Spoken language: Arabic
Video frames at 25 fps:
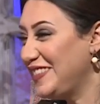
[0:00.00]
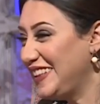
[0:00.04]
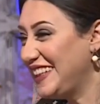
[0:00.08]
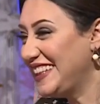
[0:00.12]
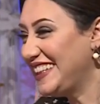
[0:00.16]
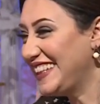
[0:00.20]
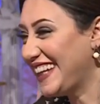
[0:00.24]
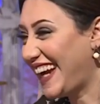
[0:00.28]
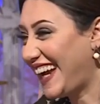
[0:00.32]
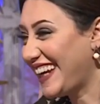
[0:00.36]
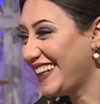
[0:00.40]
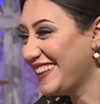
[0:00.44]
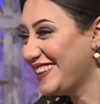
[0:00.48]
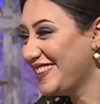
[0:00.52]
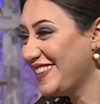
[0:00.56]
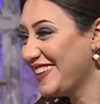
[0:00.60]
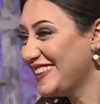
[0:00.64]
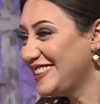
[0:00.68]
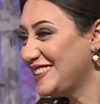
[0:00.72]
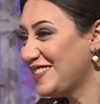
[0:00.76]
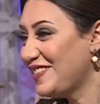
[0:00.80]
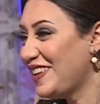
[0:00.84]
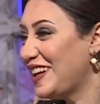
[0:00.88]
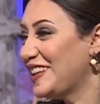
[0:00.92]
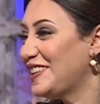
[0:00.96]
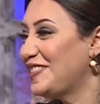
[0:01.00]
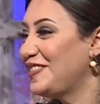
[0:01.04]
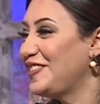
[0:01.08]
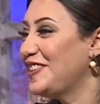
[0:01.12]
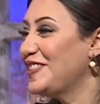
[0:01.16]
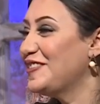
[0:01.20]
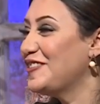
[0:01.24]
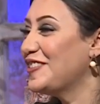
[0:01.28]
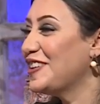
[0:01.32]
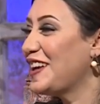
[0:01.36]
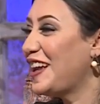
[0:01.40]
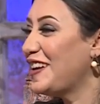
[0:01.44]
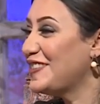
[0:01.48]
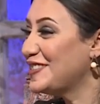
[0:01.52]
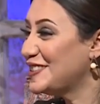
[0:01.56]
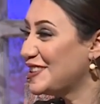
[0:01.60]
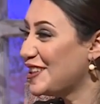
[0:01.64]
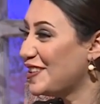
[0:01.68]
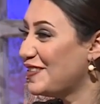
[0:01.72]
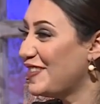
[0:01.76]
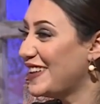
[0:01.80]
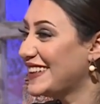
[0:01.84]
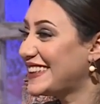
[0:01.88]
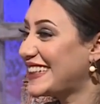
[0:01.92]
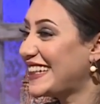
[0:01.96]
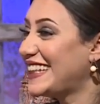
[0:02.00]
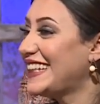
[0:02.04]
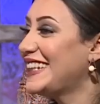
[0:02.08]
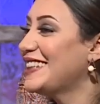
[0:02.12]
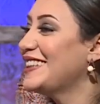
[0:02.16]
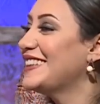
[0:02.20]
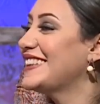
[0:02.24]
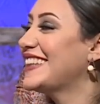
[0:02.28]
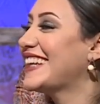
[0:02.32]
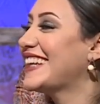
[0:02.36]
مين يعني دلوقتي بقت في منافسه وبقت غيره